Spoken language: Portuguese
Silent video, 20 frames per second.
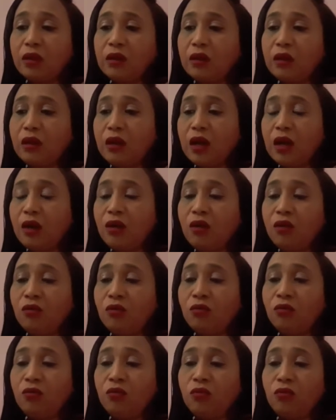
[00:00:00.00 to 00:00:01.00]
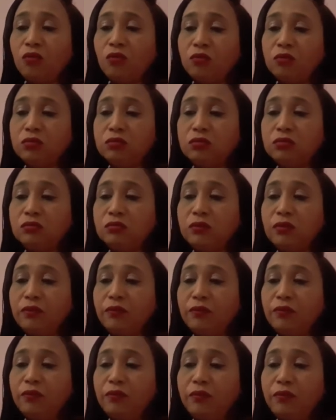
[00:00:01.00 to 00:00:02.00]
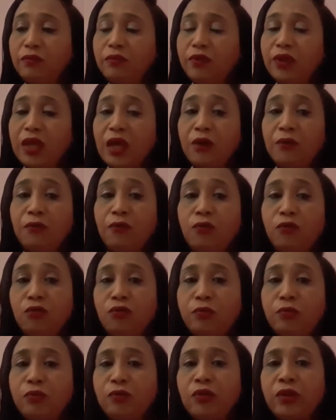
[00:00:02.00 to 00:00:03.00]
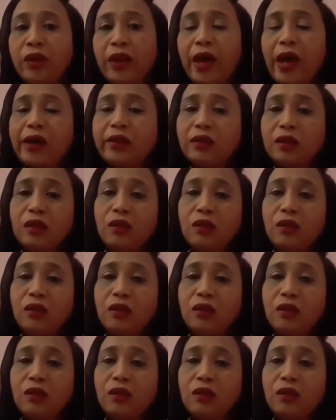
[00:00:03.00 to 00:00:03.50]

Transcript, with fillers: não vinha furo por nada,